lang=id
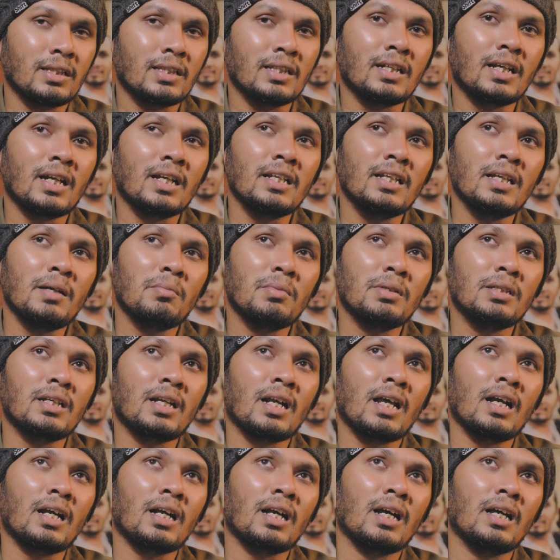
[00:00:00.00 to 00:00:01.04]
Ketika dia
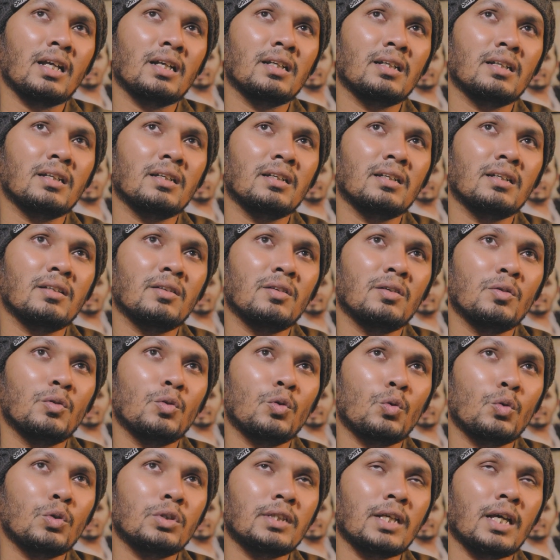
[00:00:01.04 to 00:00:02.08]
menyerahkan
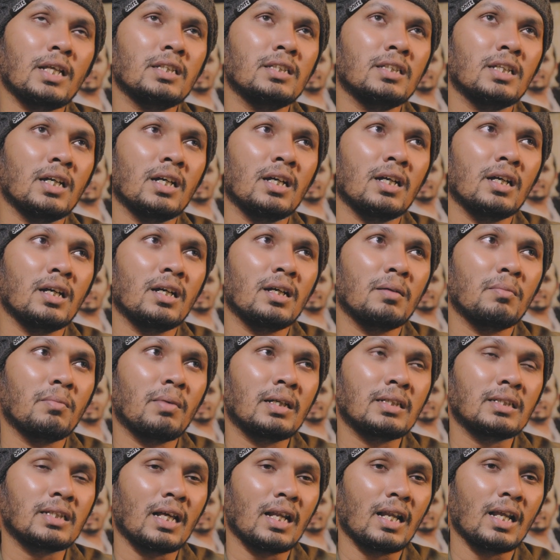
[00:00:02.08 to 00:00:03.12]
urusannya,
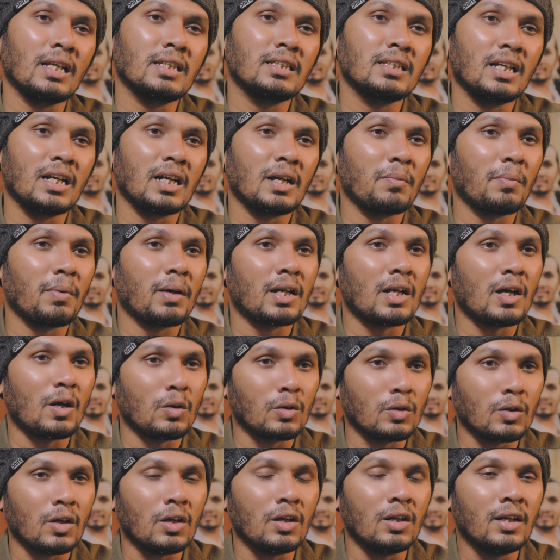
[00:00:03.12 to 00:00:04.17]
masalahnya kepada
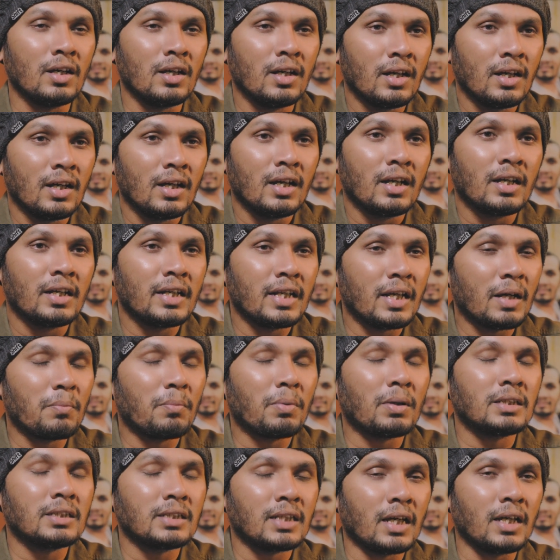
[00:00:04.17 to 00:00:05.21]
Allah, dia
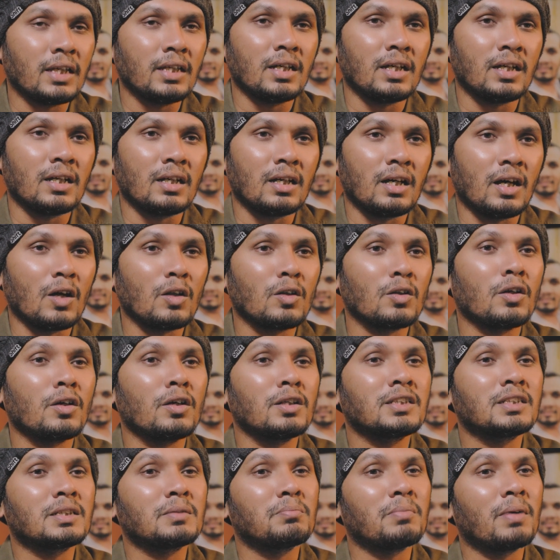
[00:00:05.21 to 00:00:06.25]
percaya
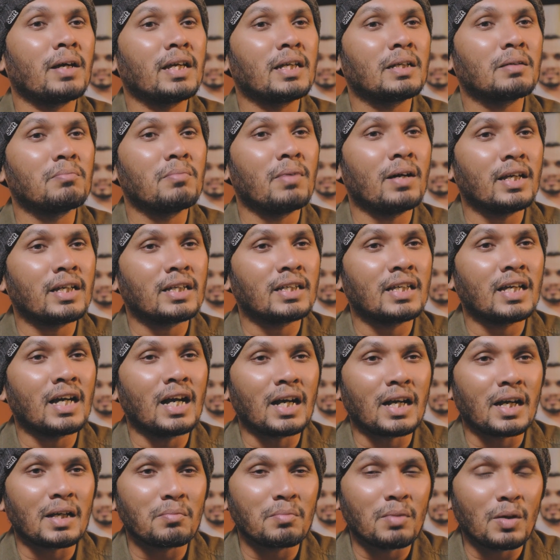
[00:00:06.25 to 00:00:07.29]
Allah
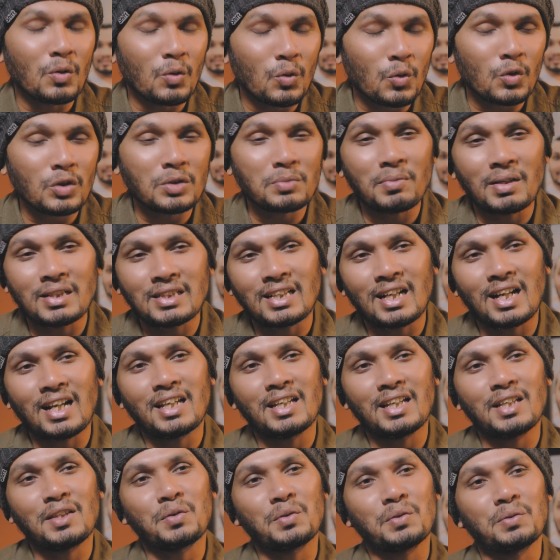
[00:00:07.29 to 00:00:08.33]
sebaik-baiknya akan mengurus
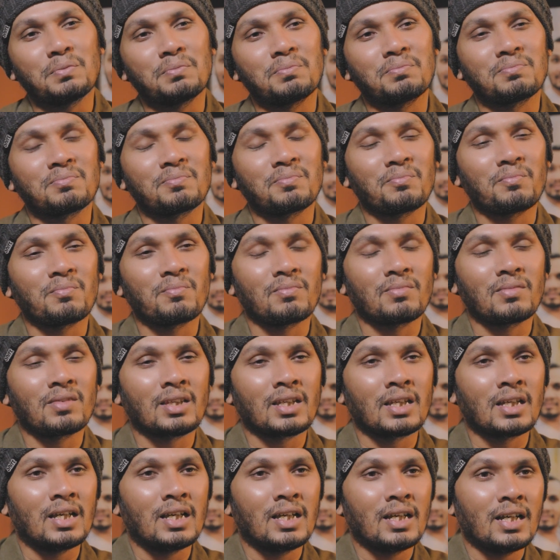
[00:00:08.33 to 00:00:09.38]
masalah itu.
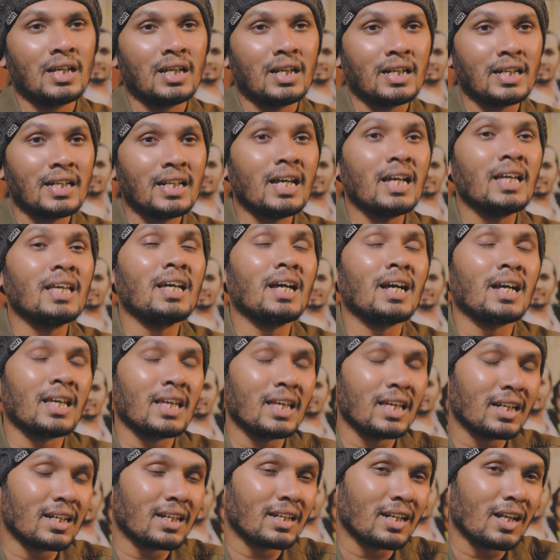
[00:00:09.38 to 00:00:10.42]
Dia
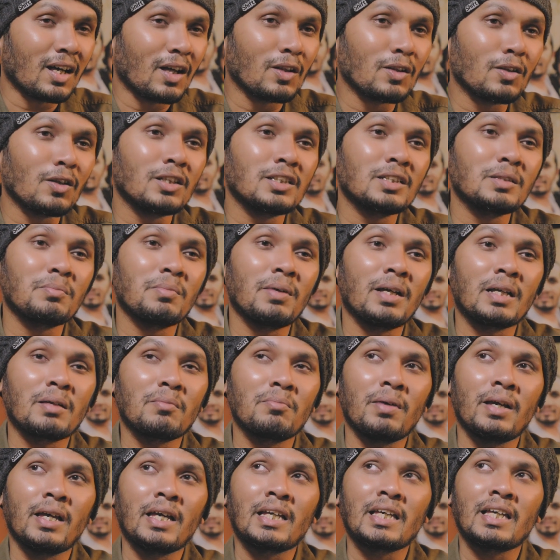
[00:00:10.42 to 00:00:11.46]
yakin Allah
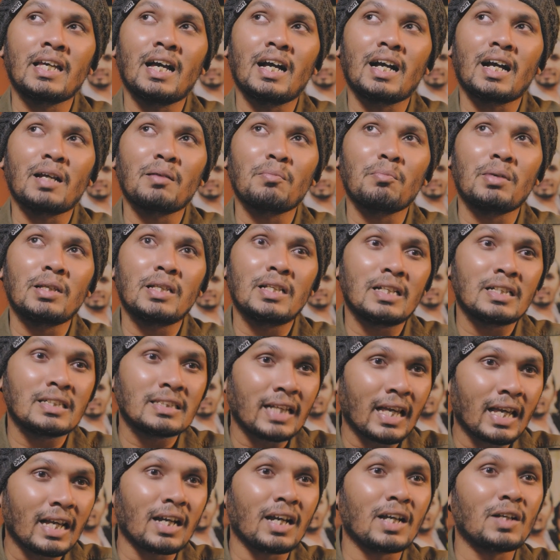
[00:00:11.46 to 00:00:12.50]
sebaik-baiknya akan
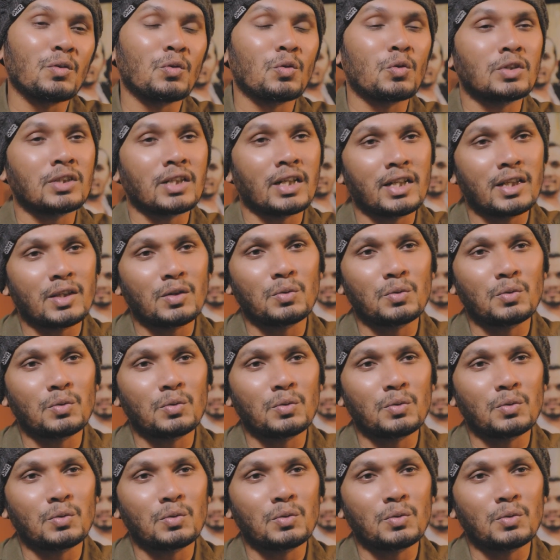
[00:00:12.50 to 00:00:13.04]
menyelesaikan urusan